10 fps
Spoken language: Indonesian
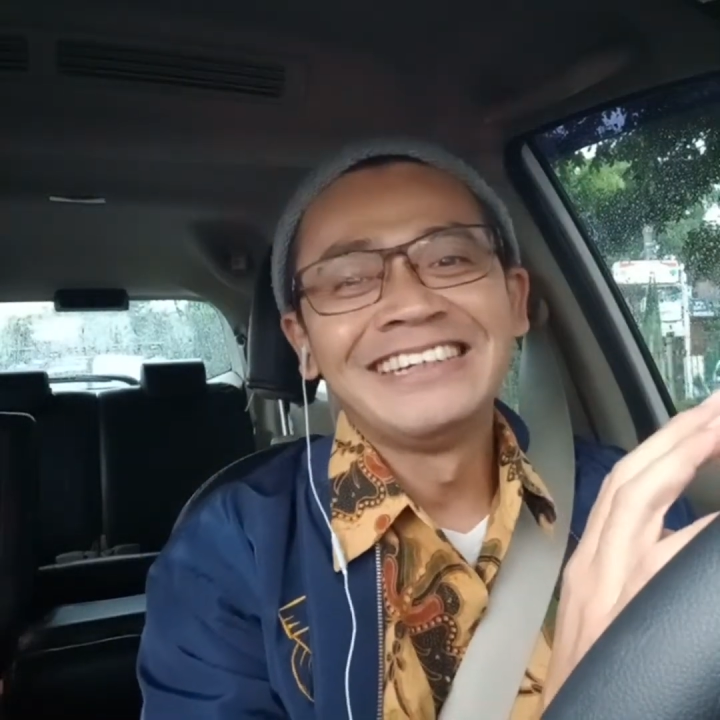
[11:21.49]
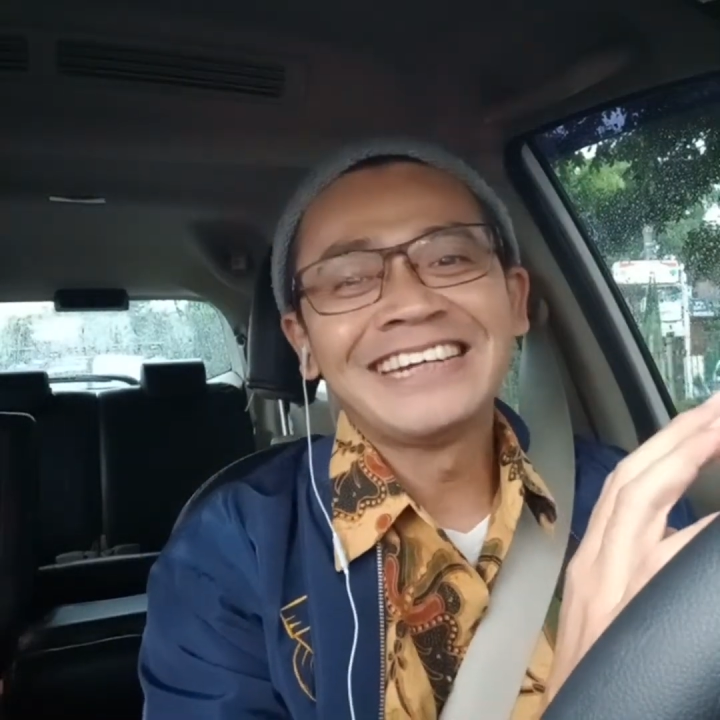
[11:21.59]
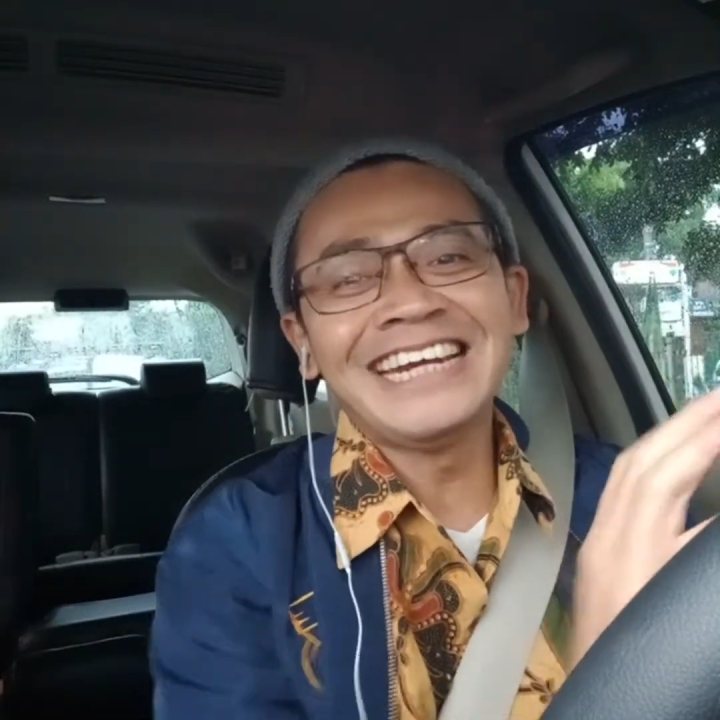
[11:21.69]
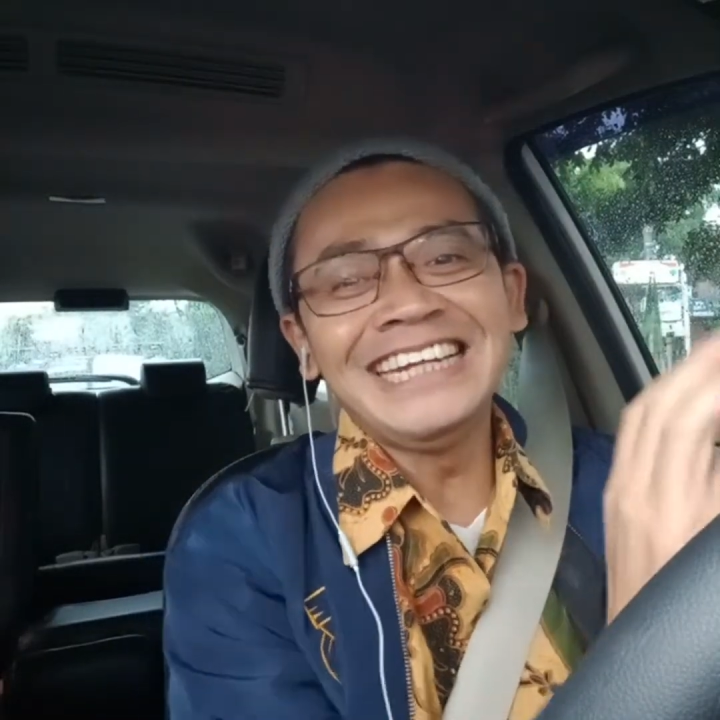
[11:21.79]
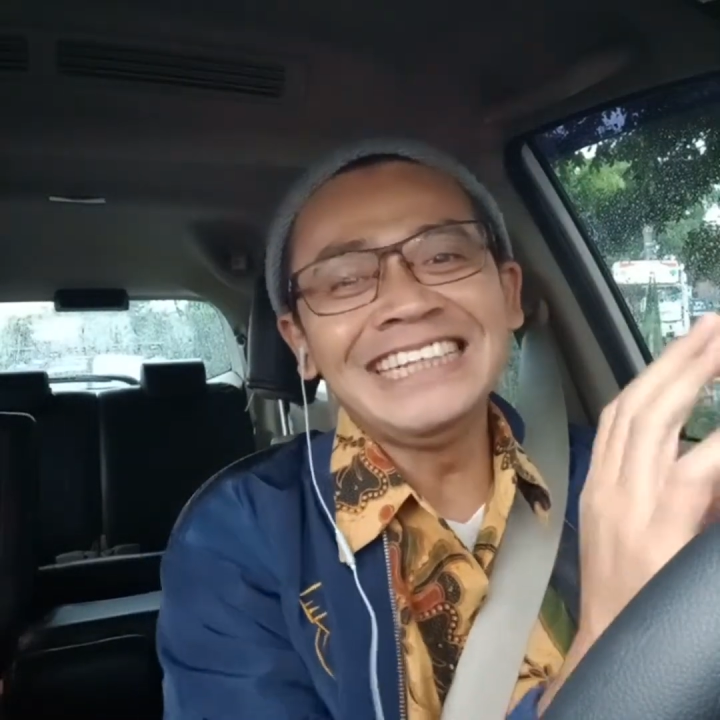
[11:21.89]

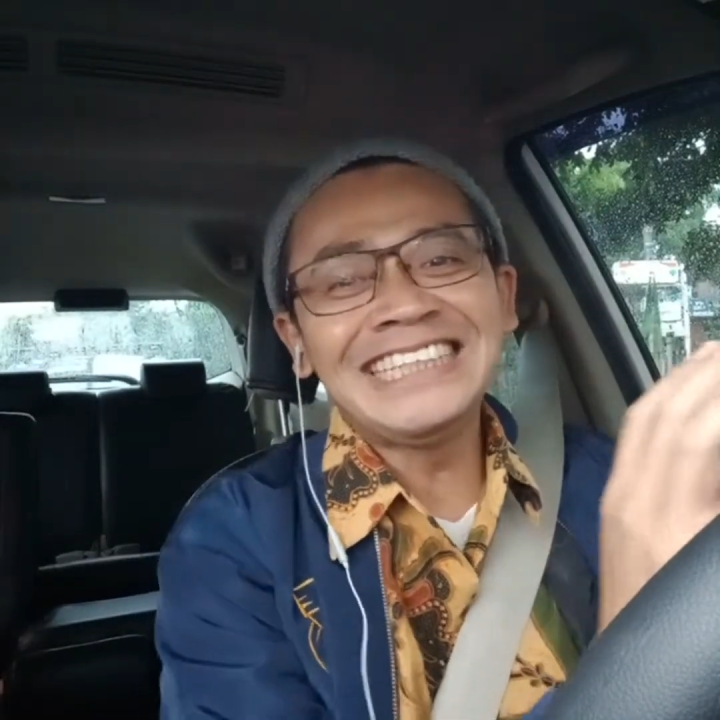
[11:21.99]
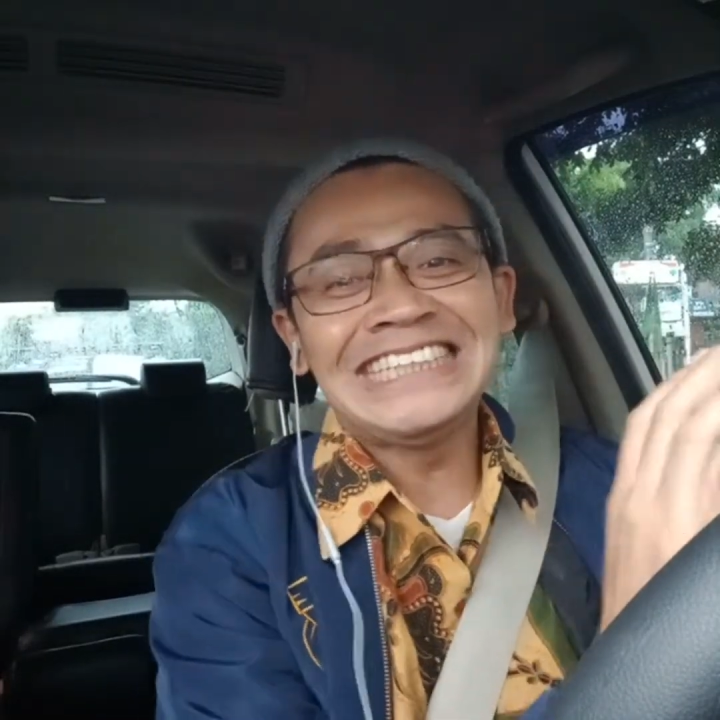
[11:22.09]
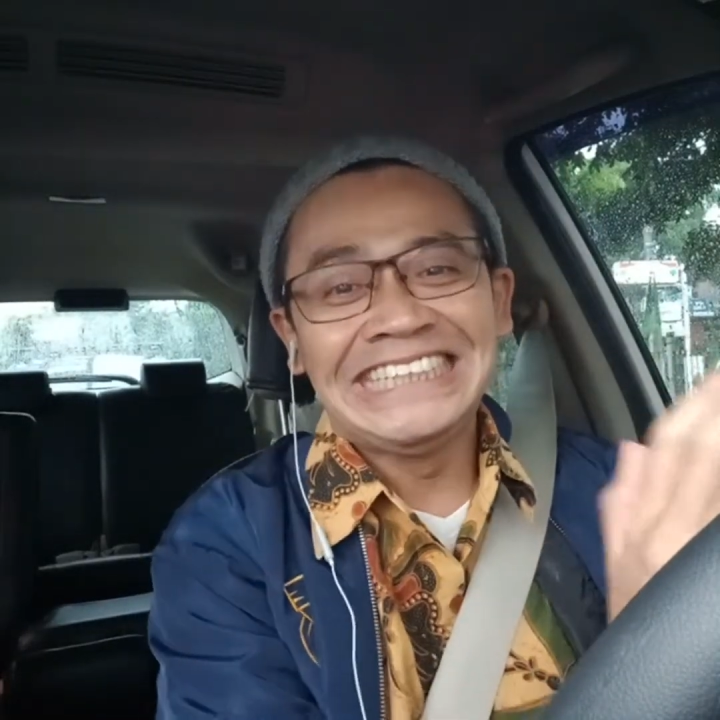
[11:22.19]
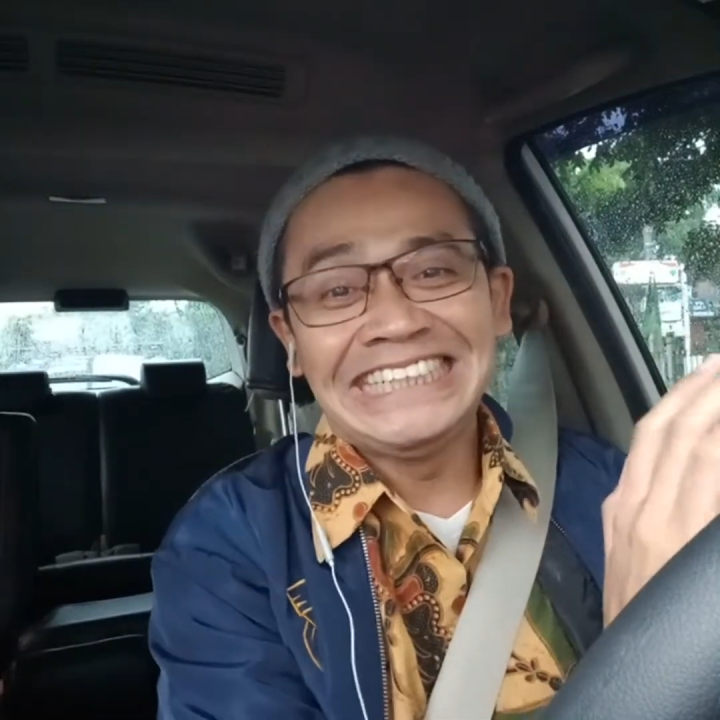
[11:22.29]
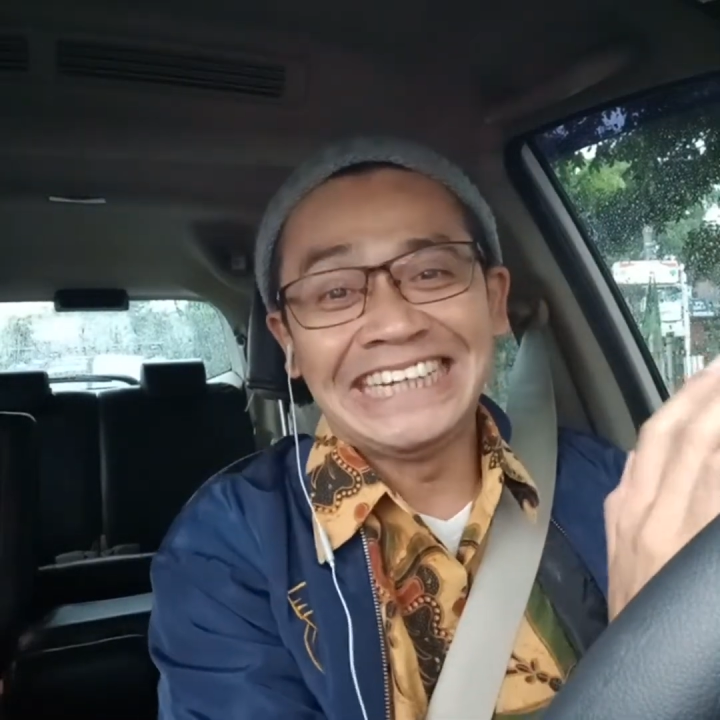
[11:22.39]
kan ini
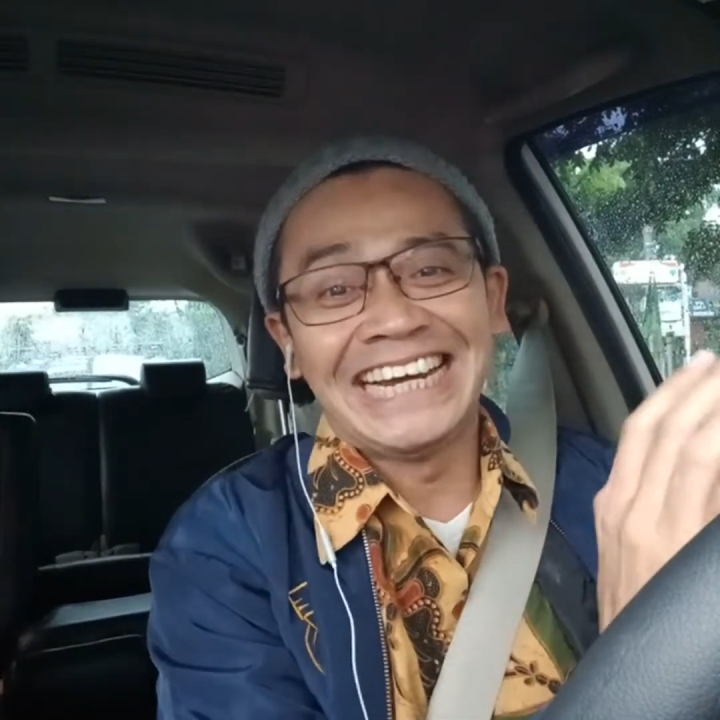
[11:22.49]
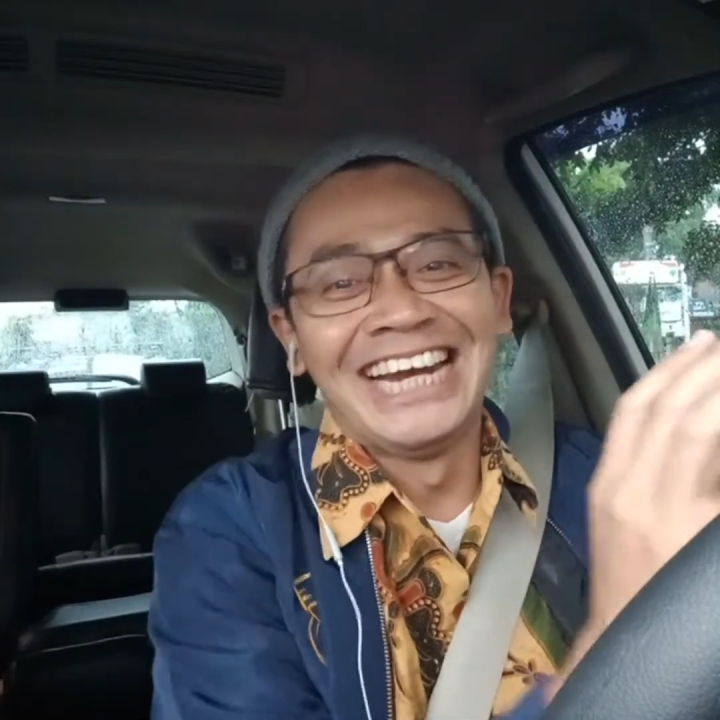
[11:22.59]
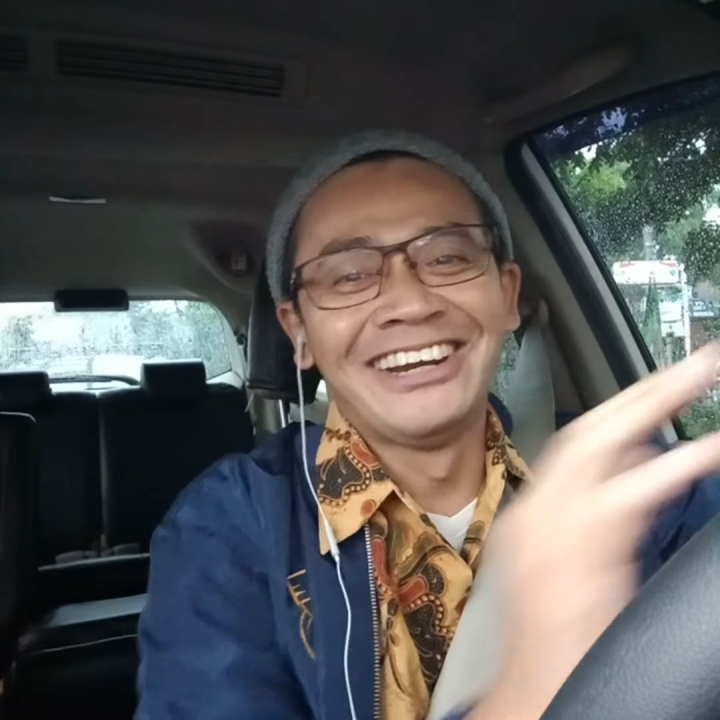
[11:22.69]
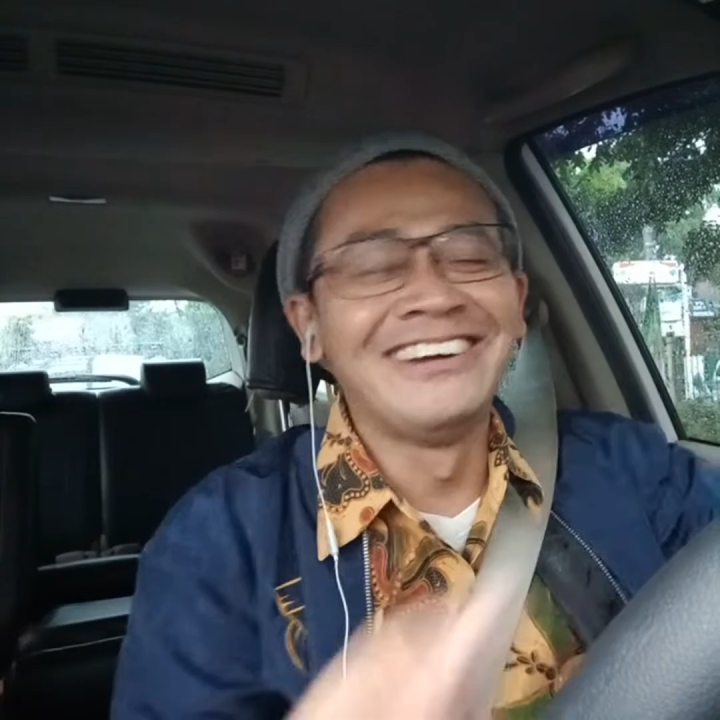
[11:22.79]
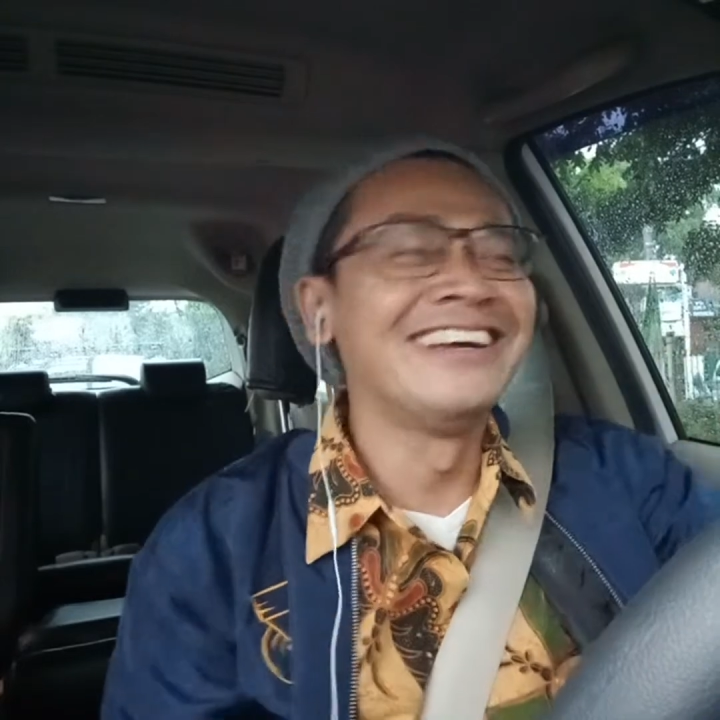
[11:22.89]
sedih ya kalau